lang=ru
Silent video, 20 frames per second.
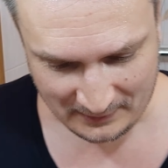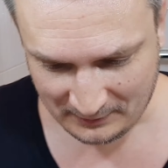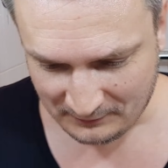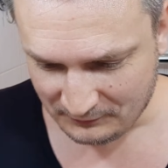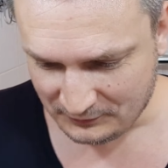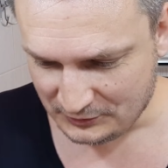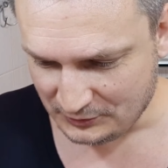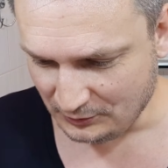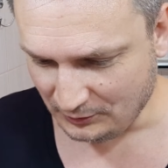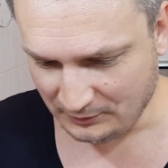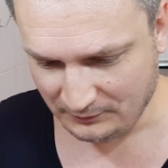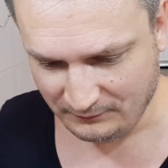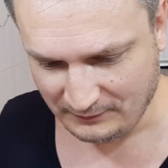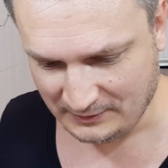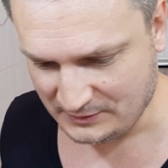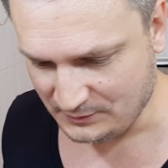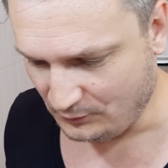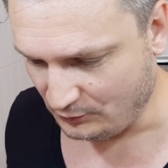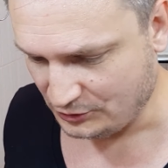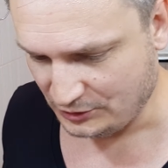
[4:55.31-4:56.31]
Все
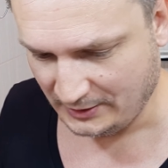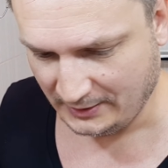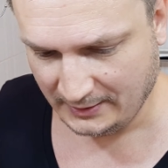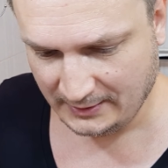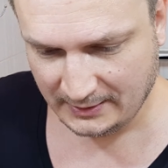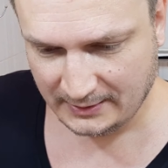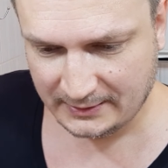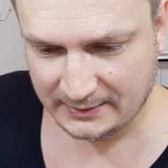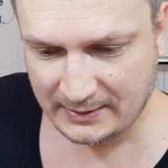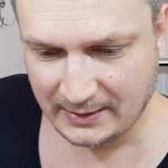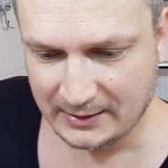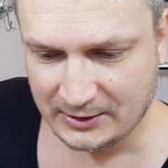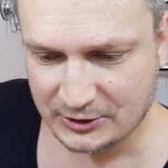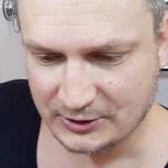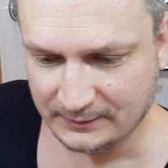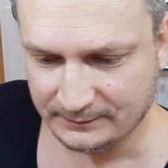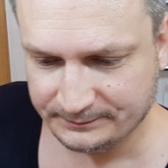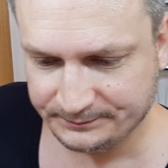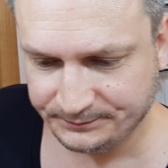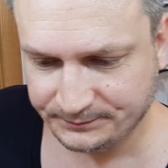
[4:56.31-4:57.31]
возможно.
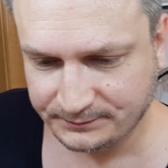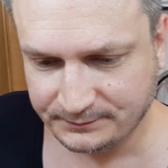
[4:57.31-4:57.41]
Дальше.